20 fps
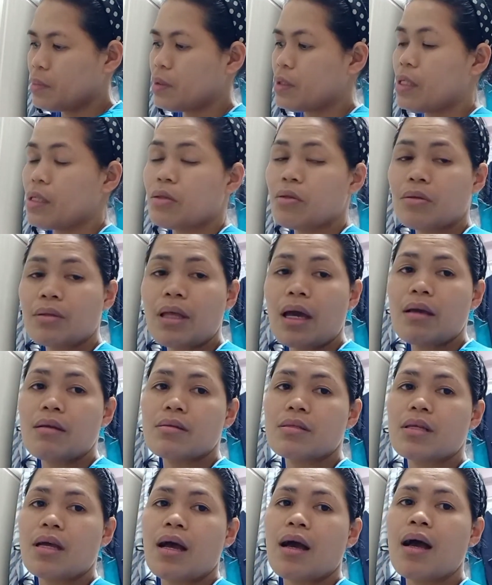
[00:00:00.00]
dito
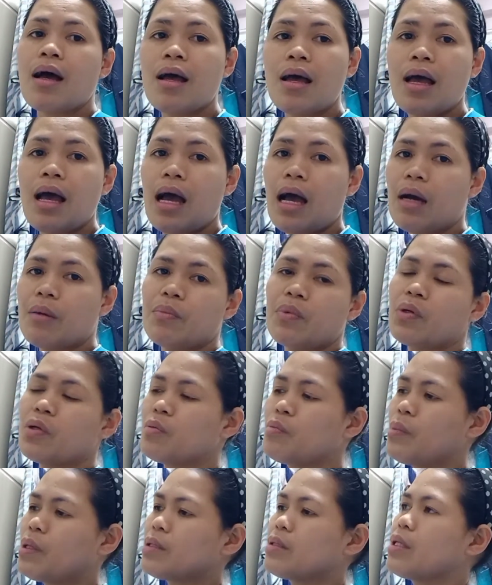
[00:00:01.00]
tayo sa
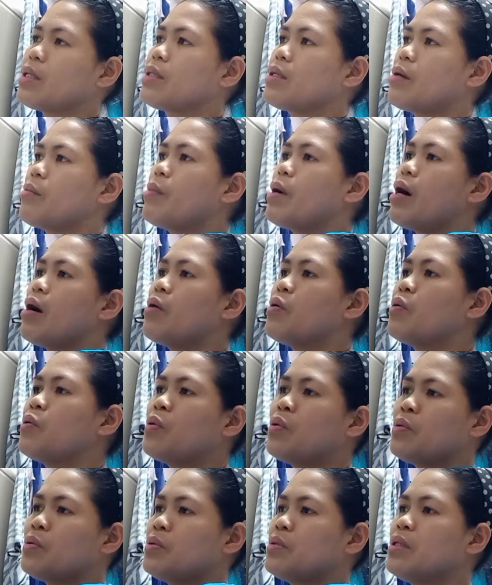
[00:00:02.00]
abroad
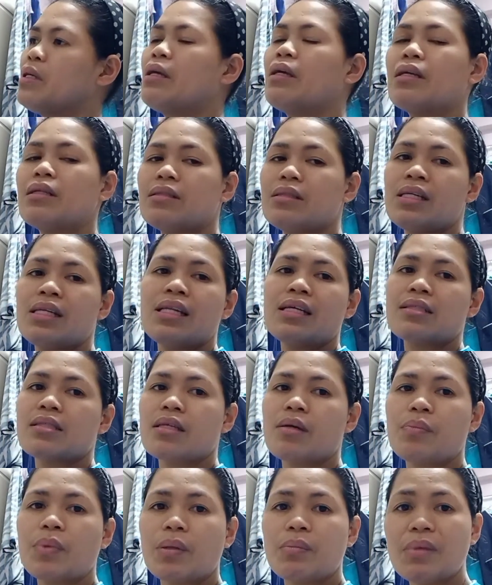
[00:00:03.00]
magtatrabaho. Hindi lang
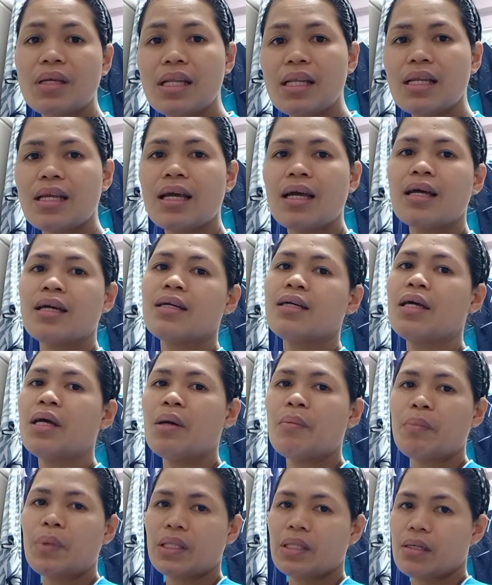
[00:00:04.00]
sa pamilya,
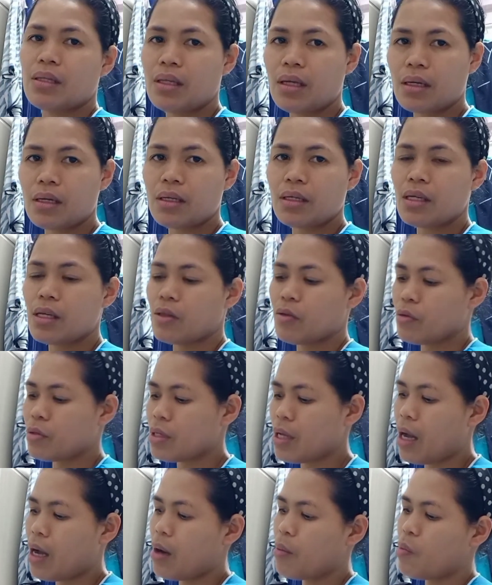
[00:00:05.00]
pati na rin dito
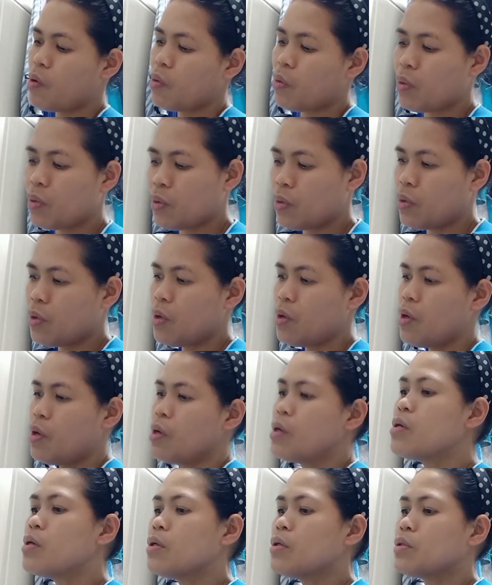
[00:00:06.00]
sa amo.
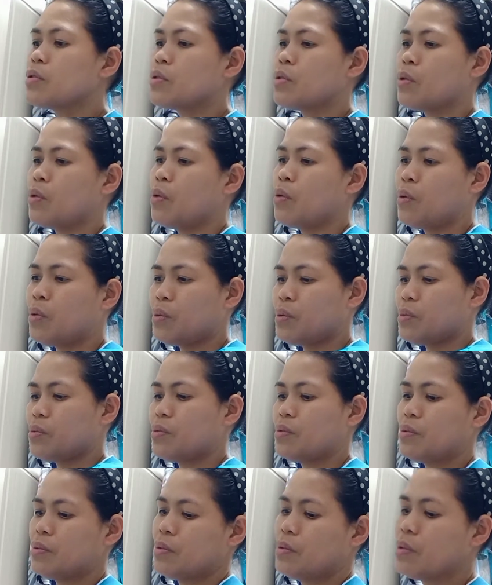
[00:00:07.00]
So,
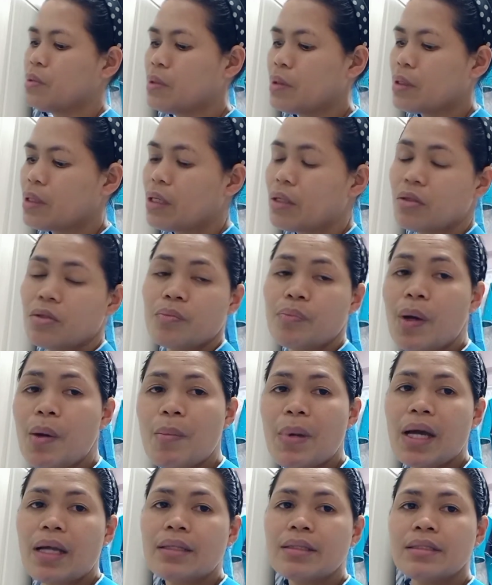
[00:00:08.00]
ganun pa
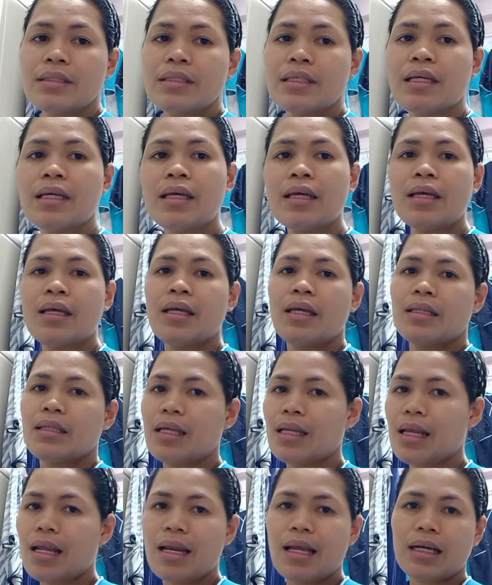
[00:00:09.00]
man,
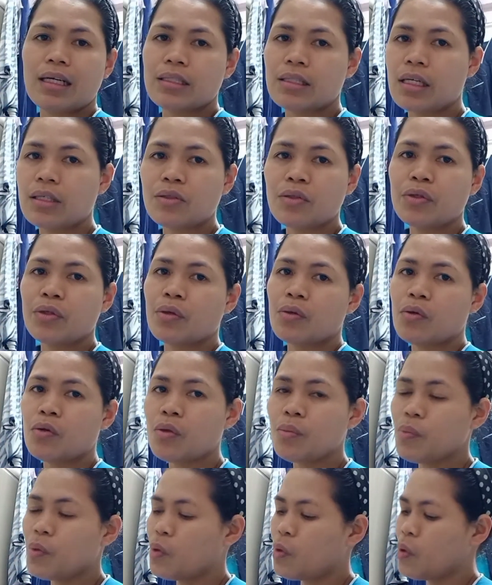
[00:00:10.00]
nilalakasan ko yung
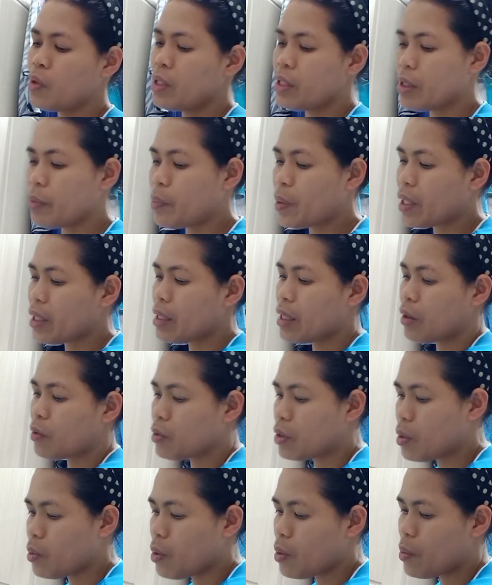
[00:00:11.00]
loob ko, hindi pa rin ako
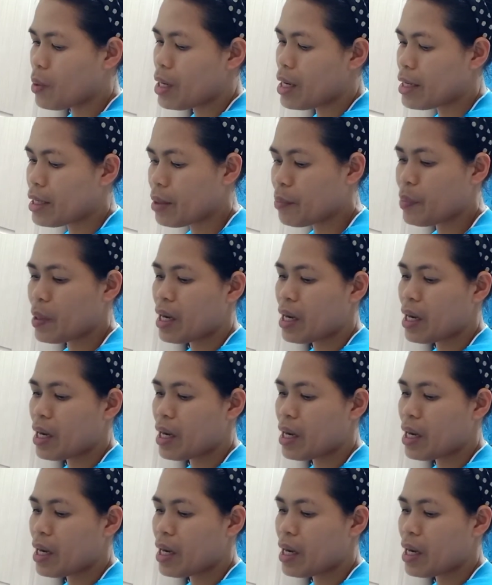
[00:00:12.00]
nawawala ng